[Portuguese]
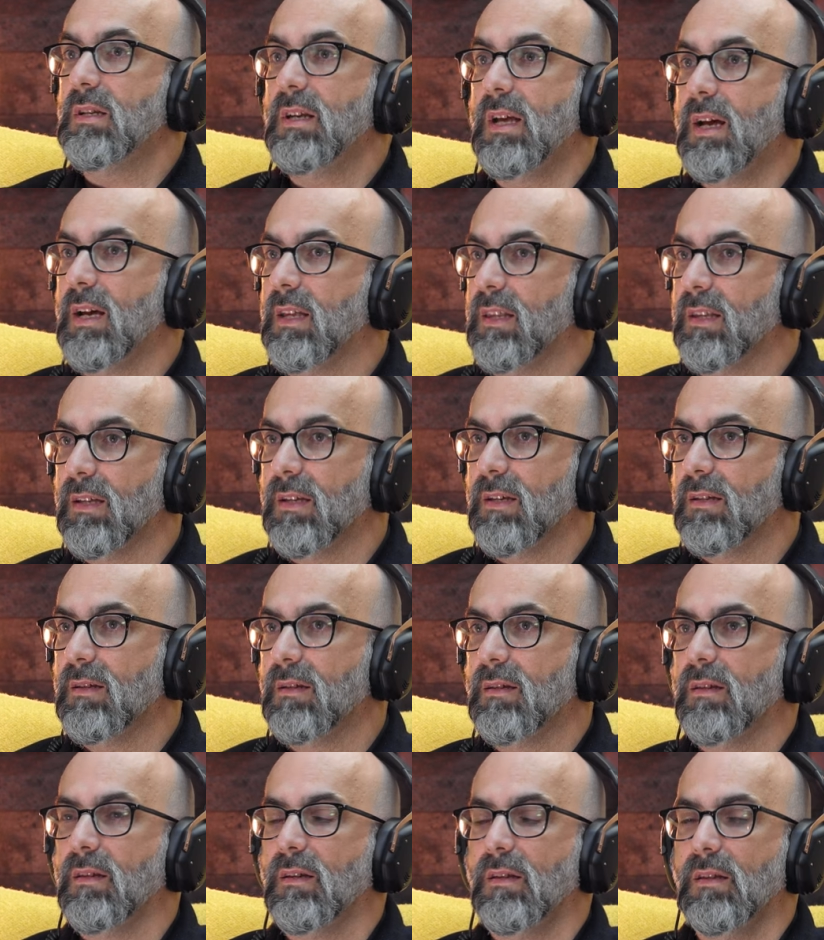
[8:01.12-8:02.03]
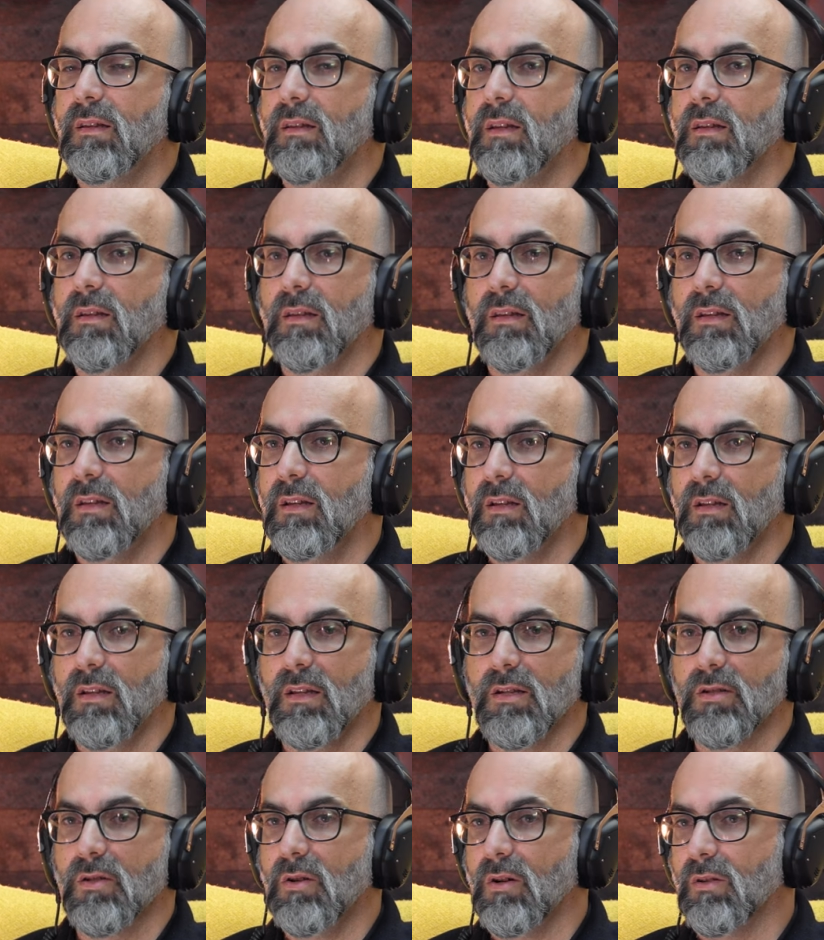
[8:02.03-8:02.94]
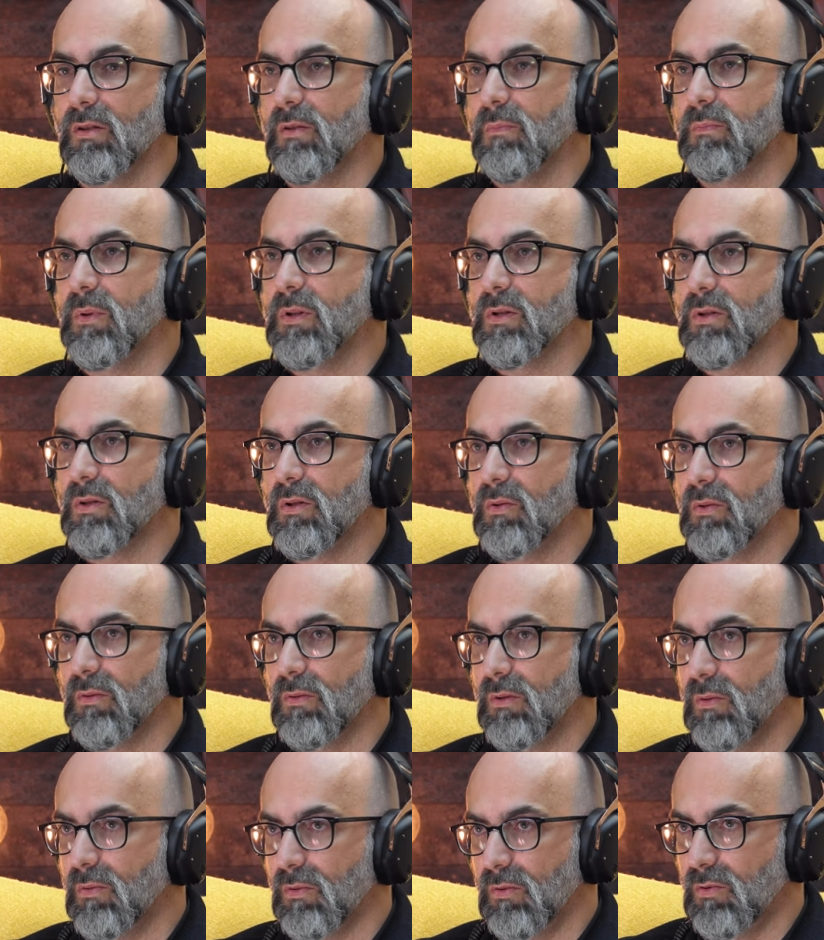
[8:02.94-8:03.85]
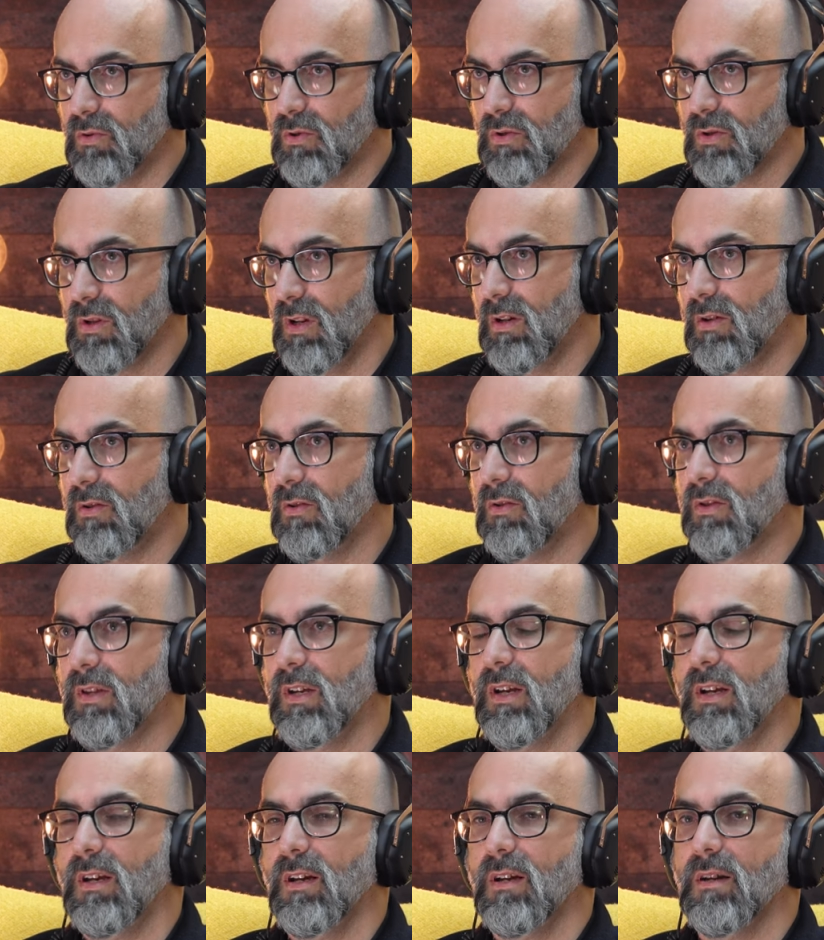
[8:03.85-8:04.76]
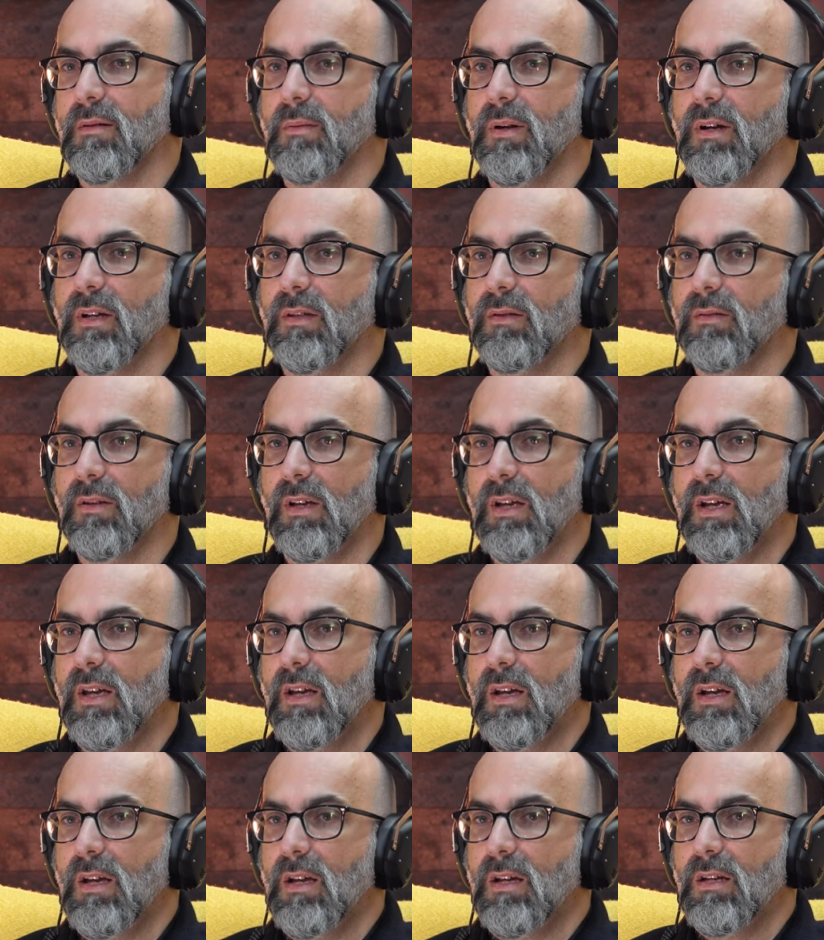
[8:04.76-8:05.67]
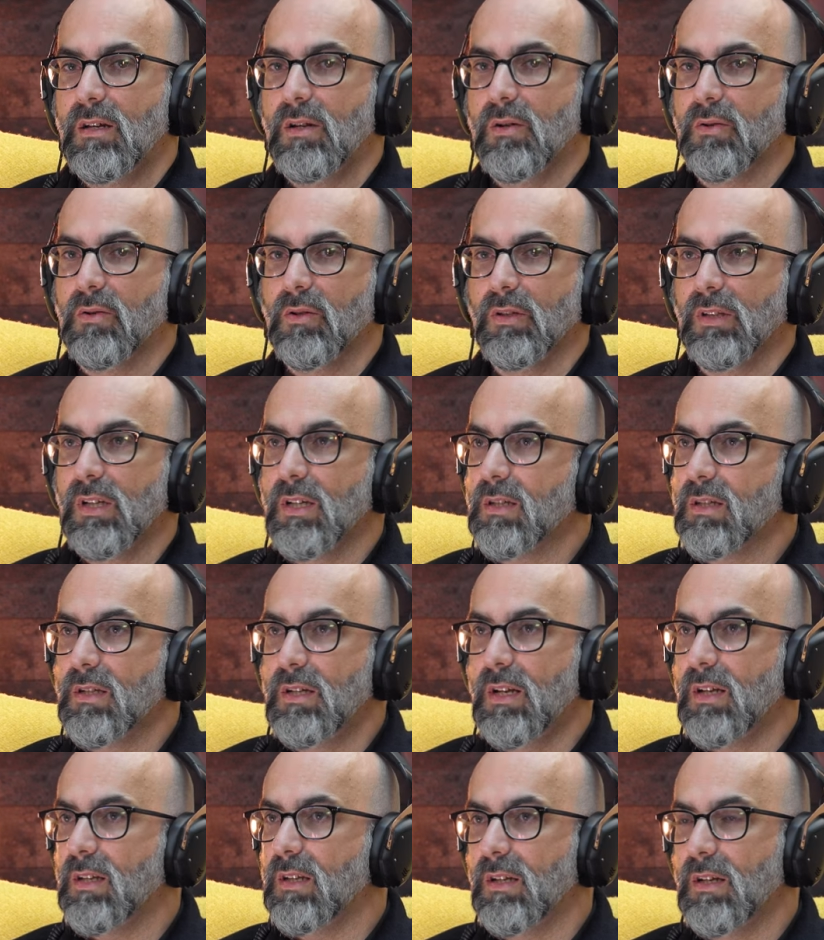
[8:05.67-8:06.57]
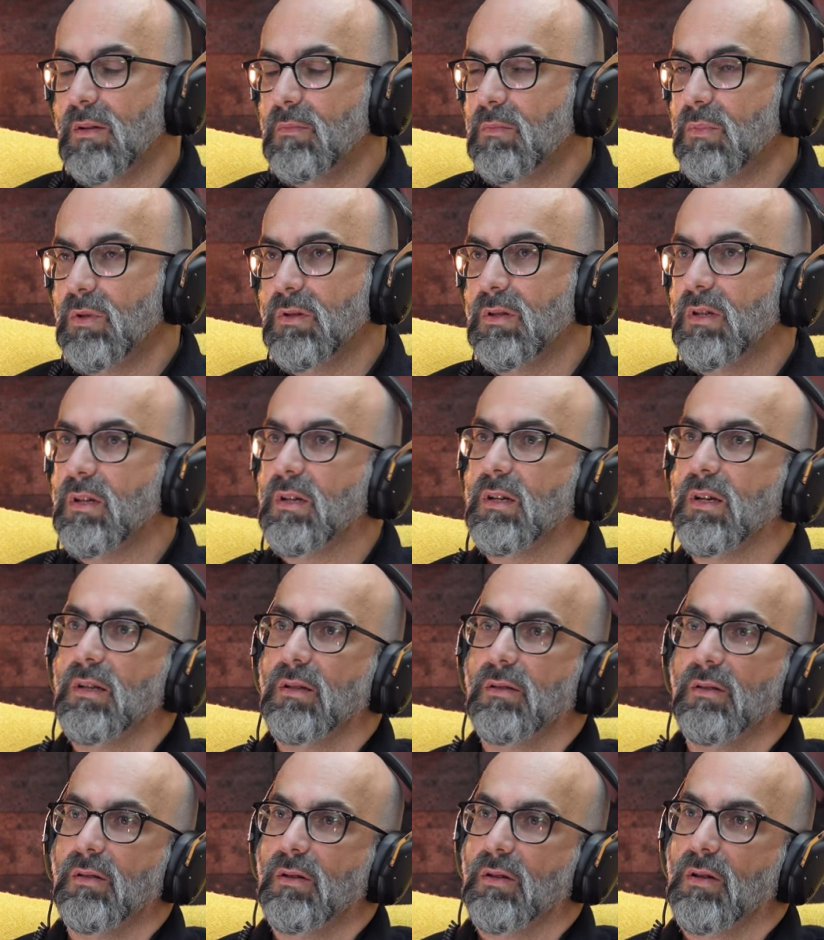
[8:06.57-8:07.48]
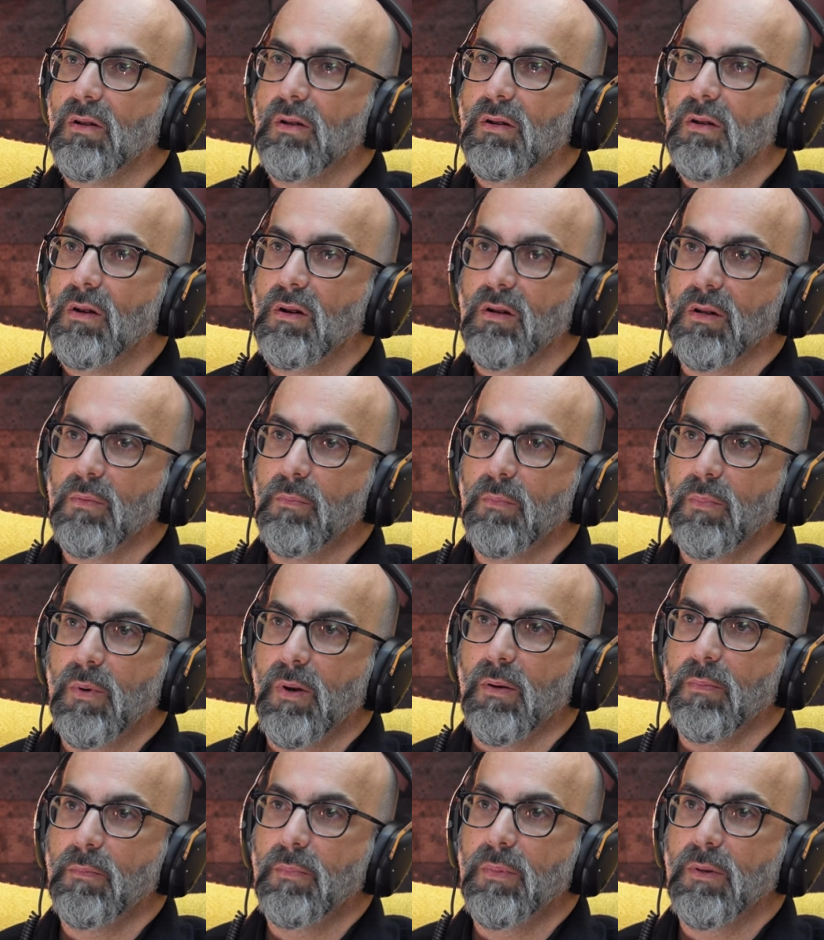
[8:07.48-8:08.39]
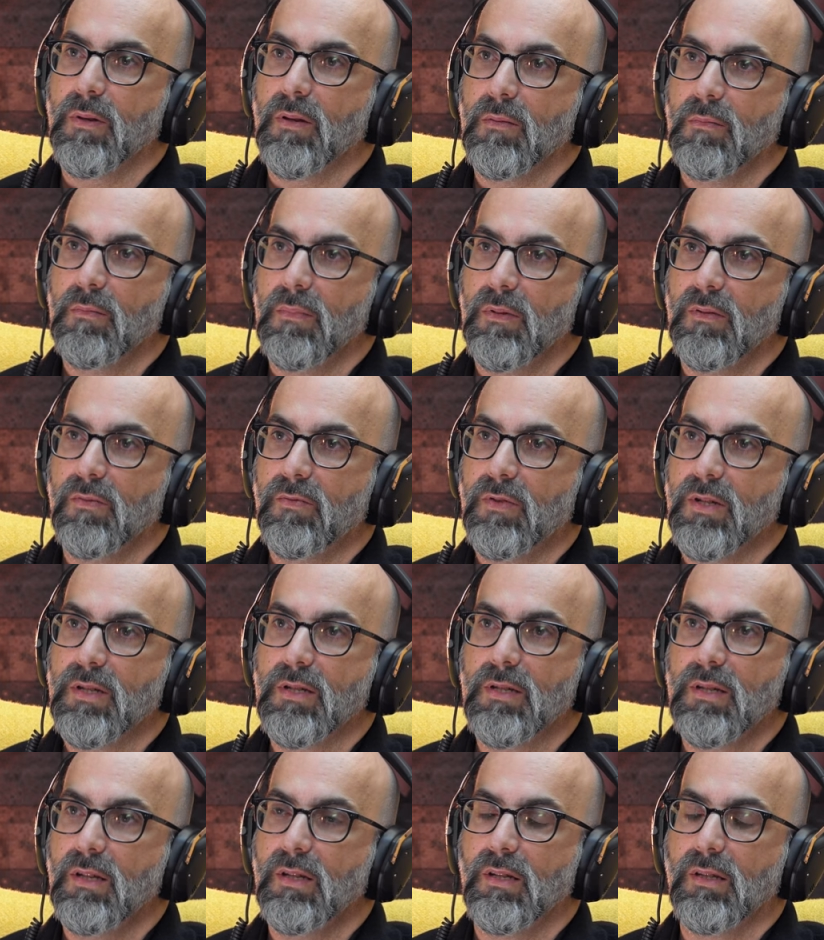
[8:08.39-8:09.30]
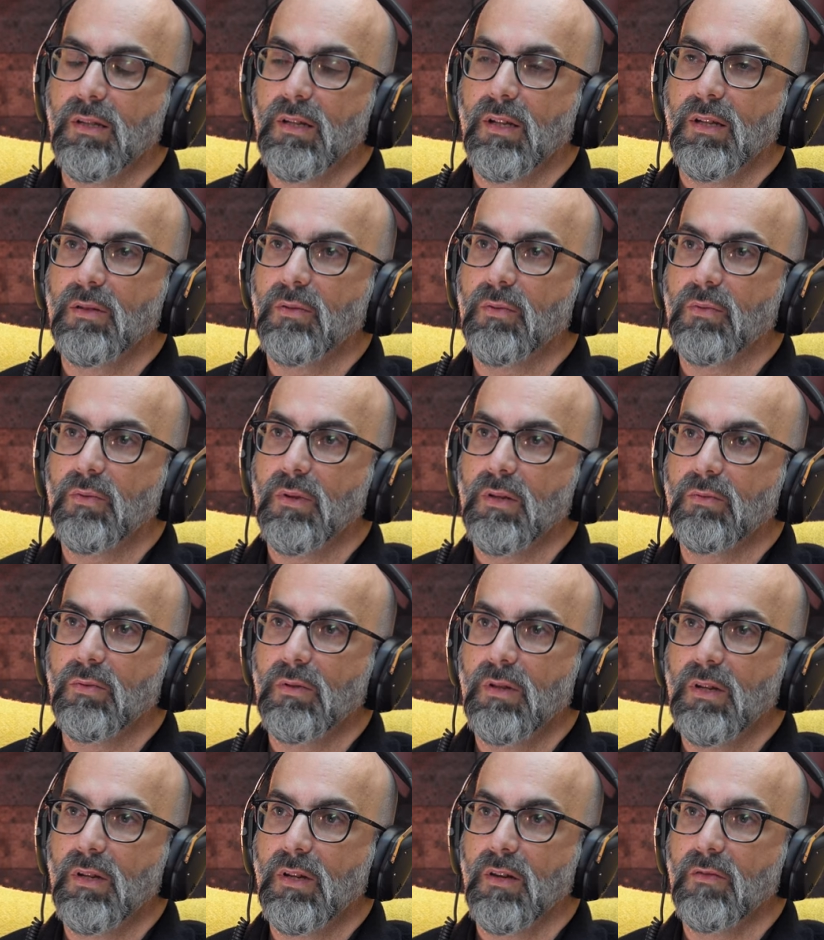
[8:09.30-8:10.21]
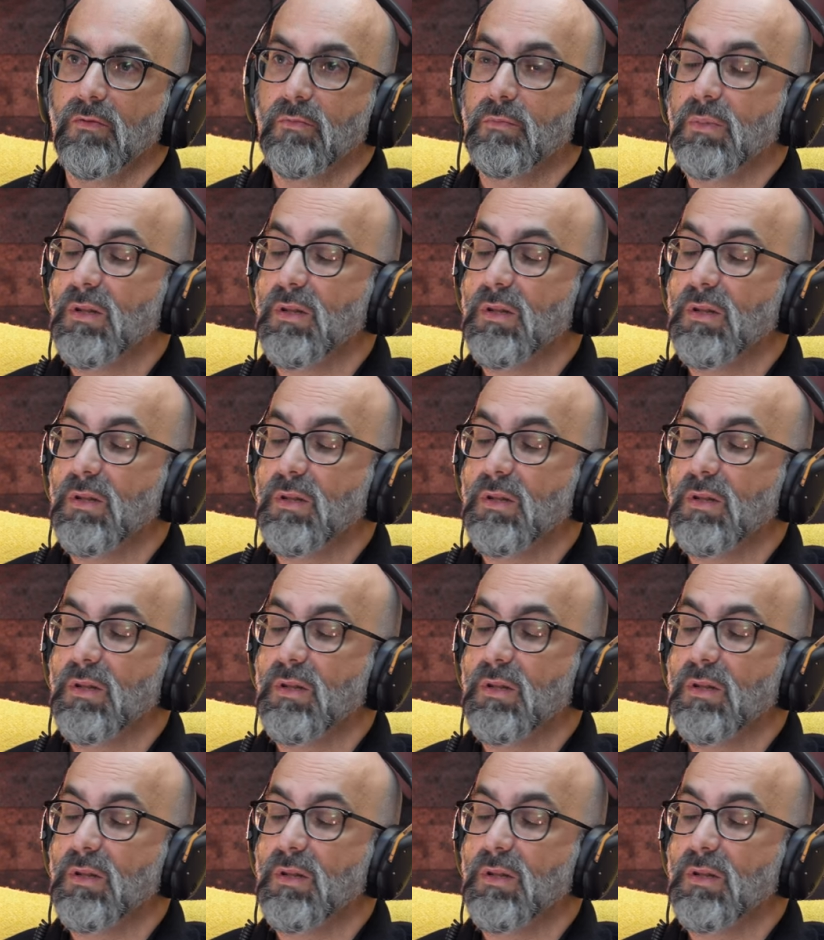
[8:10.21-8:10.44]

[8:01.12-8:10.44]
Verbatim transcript: nada, e, de, e desde logo depois do, do, dos Sonic terem acabado, não acontece nada na música rock, pop que me fascine tanto quanto o Nick Cave.